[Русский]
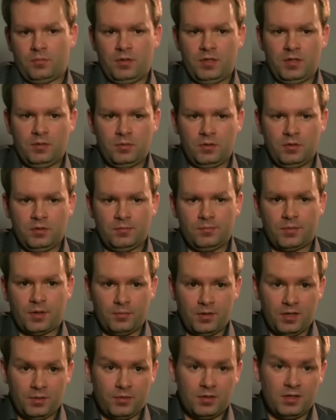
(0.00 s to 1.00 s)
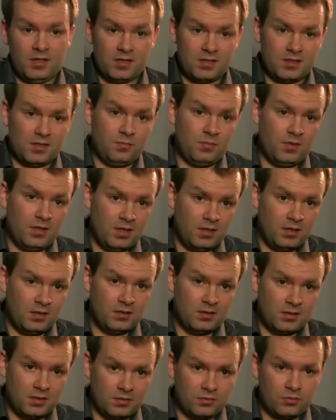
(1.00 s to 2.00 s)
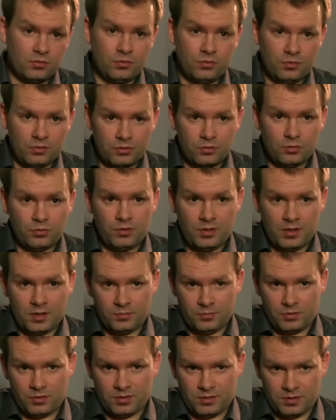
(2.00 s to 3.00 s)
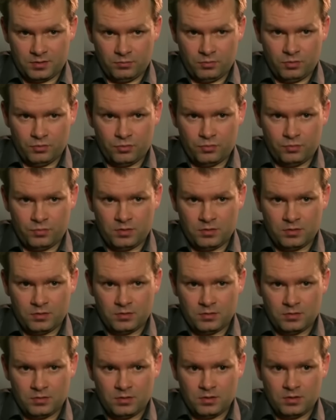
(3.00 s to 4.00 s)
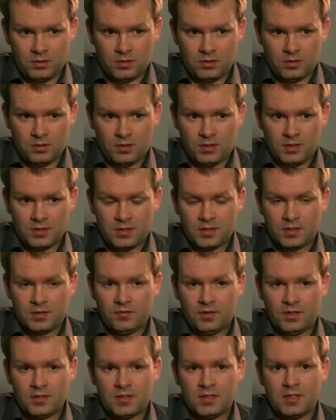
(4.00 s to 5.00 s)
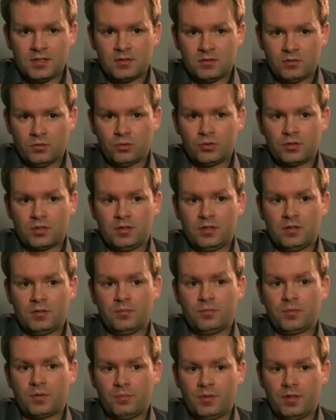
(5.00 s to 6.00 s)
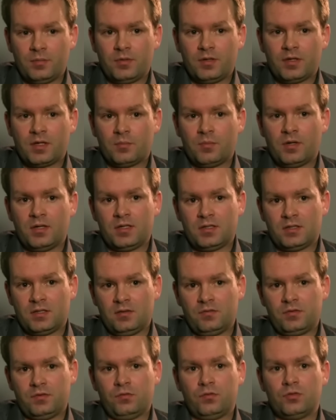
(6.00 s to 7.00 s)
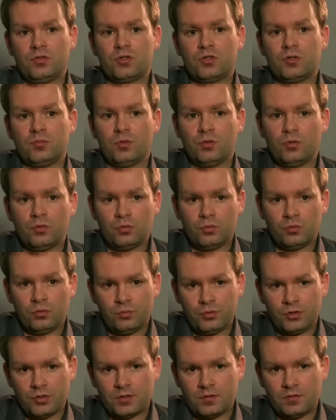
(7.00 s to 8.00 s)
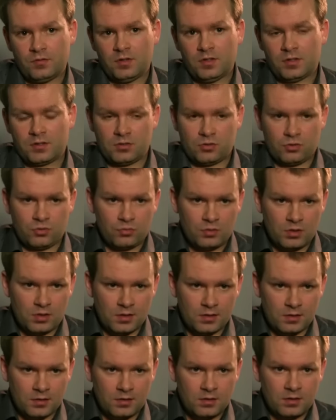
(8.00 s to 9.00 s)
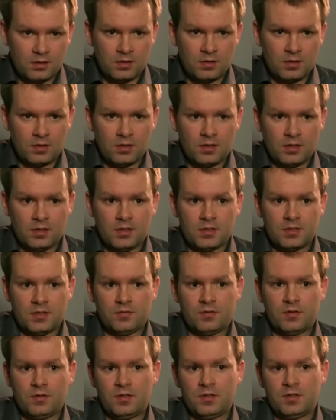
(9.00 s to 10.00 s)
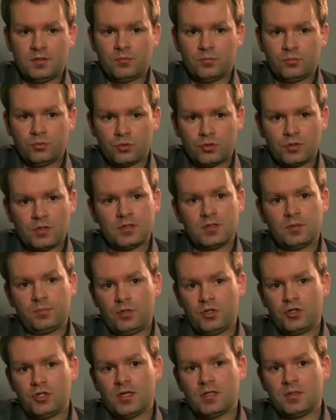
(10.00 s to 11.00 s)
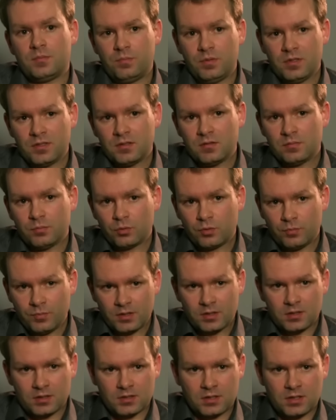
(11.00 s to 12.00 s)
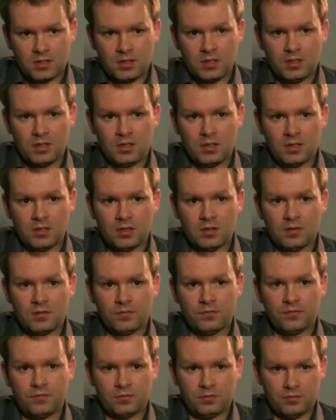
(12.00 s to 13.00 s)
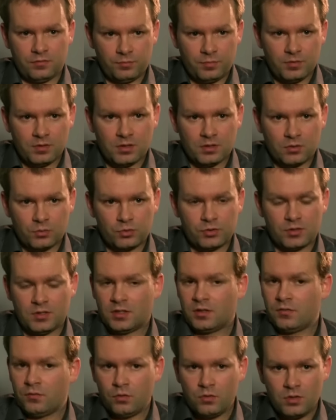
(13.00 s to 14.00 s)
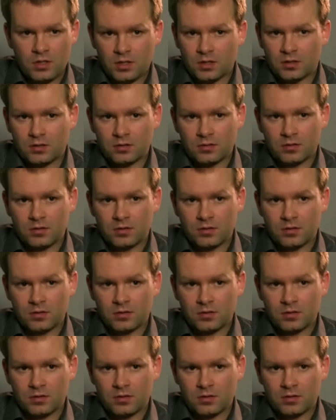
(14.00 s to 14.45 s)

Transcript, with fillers: проблемой, проблемой их семей и тех, кто, кто рядом с этими людьми. Если говорить, есть остро ли проблема игромании стоит в сегодняшнем обществе, я скажу да. Если вы говорите, нужно ли запрещать бизнес букмекерский э, в, в Беларуси, я говорю, нет.